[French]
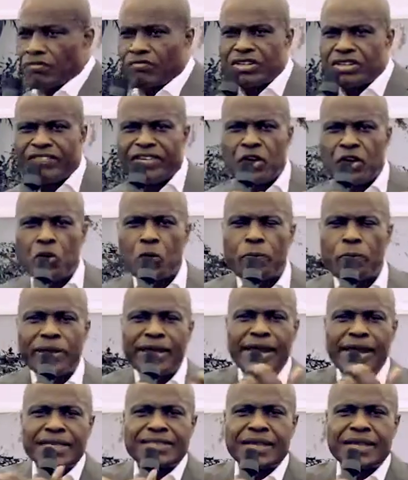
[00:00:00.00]
Vous avez compris
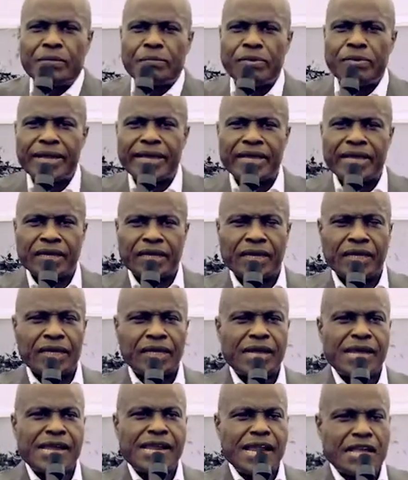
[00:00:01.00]
à l'Assemblée
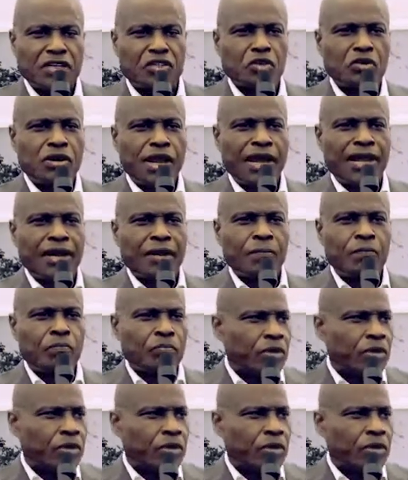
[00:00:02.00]
euh, nationale